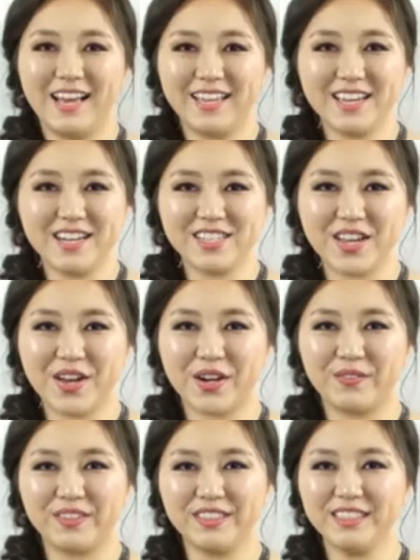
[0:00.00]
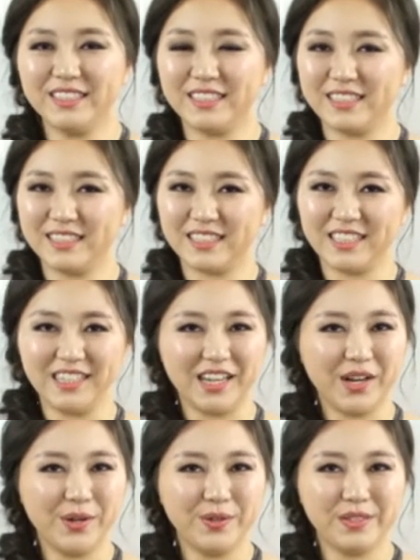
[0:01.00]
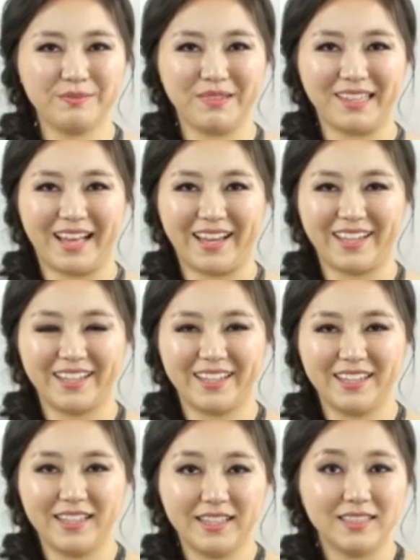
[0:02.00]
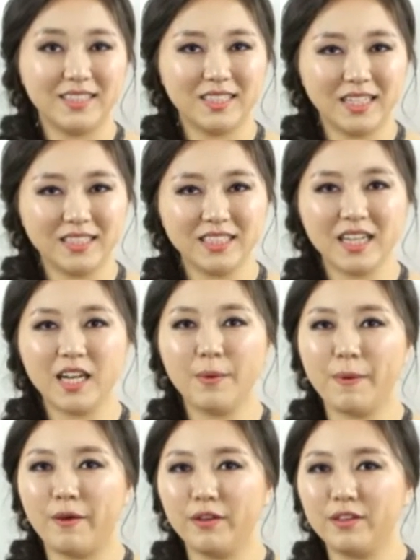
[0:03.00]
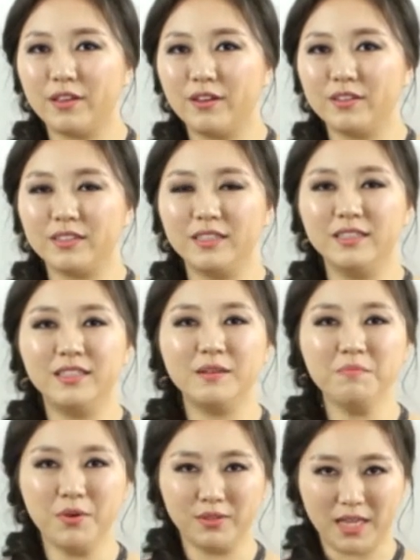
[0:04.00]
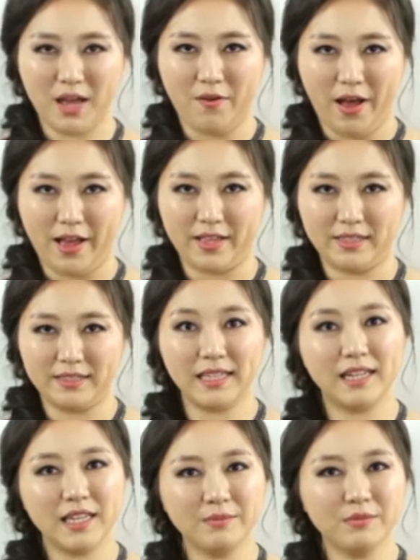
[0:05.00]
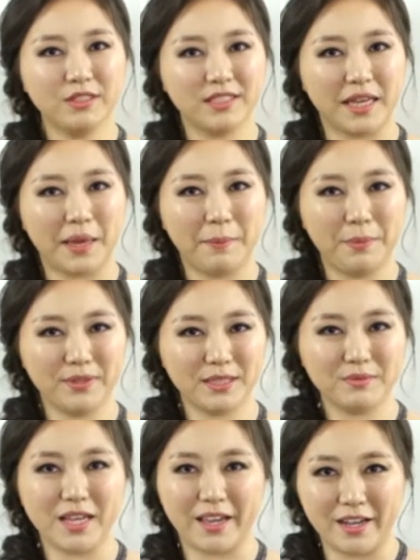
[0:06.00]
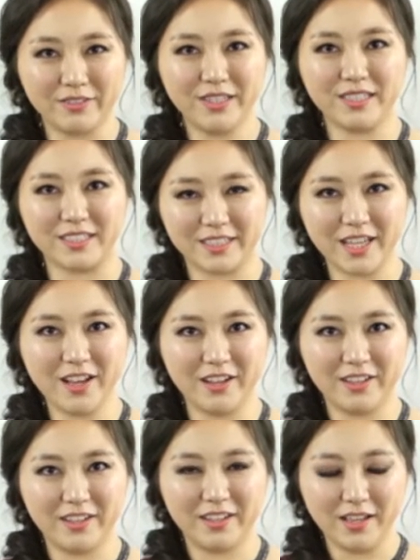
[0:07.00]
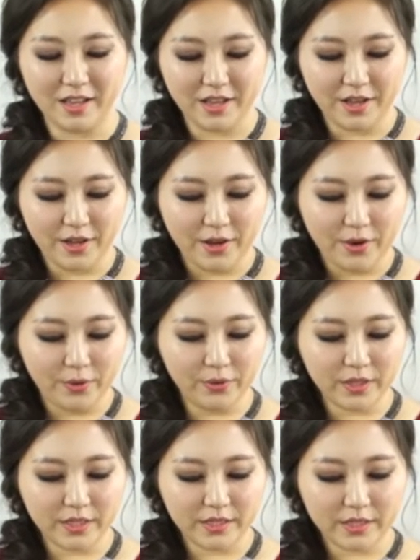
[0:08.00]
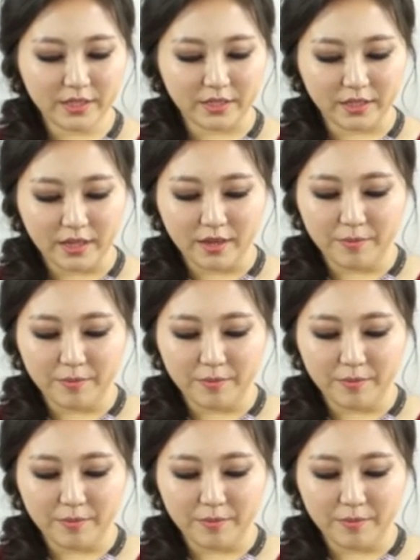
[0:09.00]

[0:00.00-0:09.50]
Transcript: 안녕하세요 여러분 린지 오입니다. 지난 시간에 배웠던 그림 묘사와 셀링 문제 복습 잘하고 계시죠? 오늘은